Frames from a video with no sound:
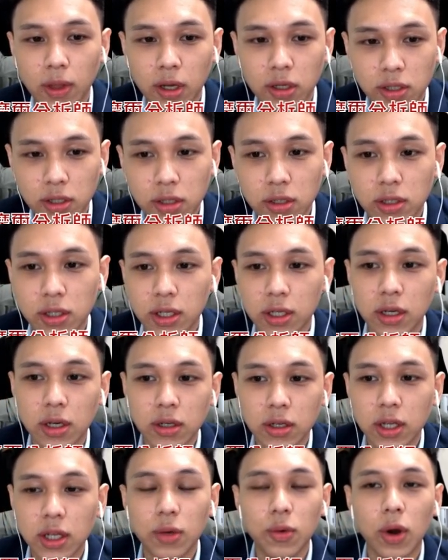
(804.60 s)
四星
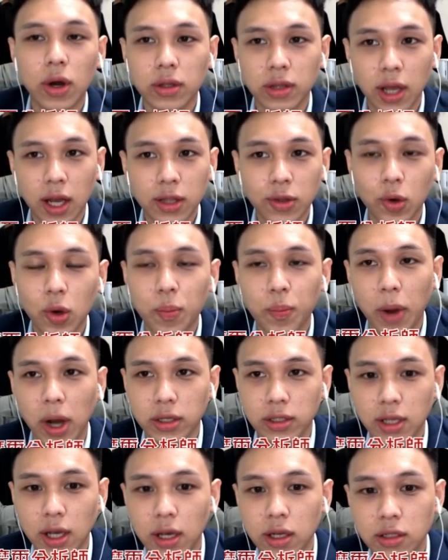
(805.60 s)
跟利旺，它都会绑
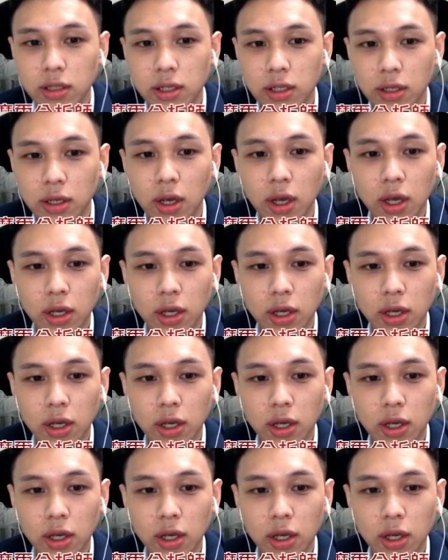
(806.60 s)
在一起，